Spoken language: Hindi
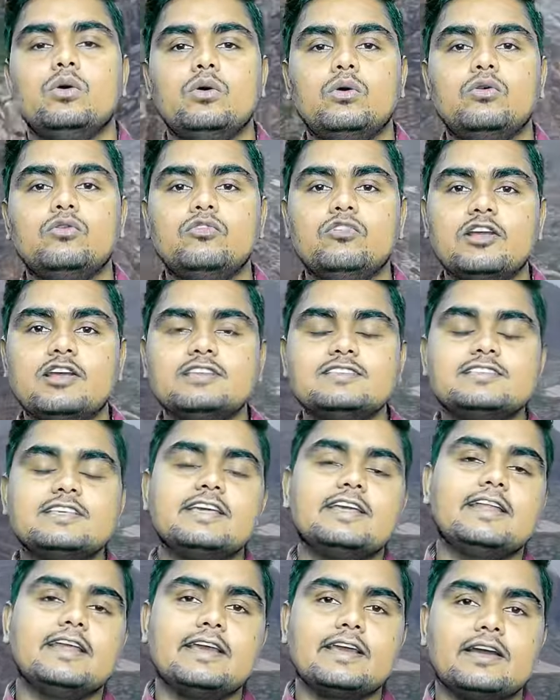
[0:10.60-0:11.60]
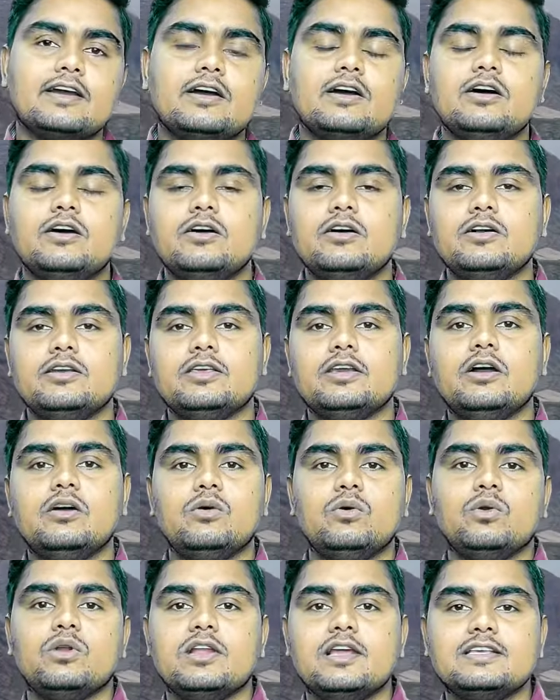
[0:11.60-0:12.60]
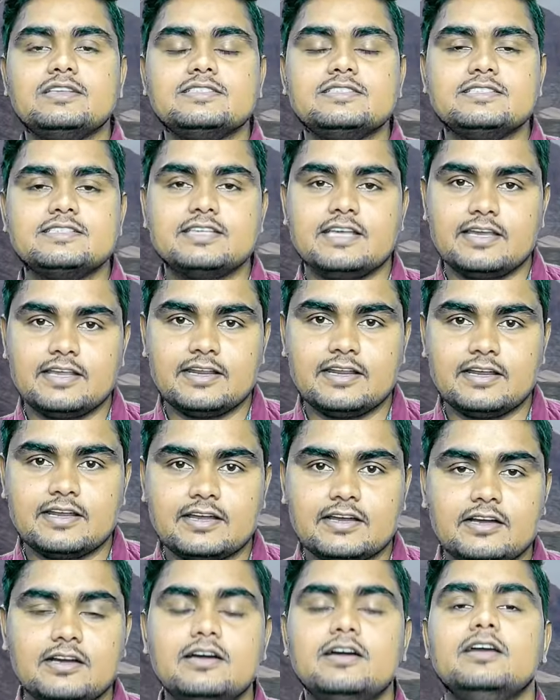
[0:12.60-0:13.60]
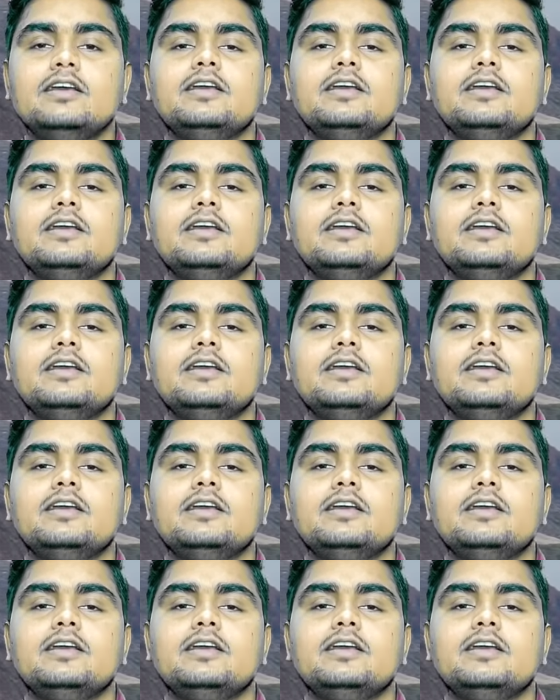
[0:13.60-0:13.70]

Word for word: ऑफलाइन सही रहेगा या ऑनलाइन सही रहेगा